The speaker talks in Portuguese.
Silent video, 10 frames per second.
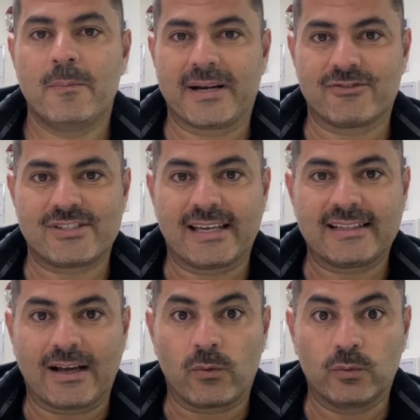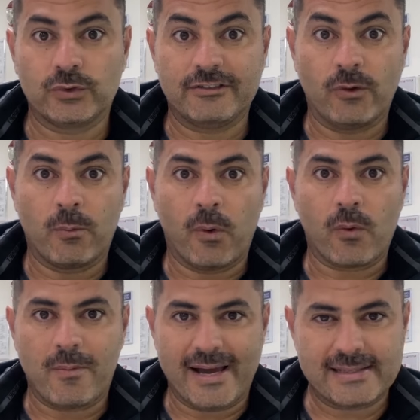Para você que está com um nível um
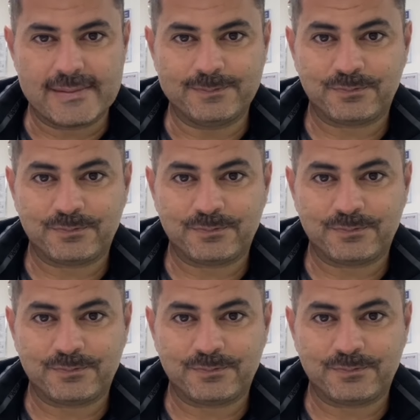pouco mais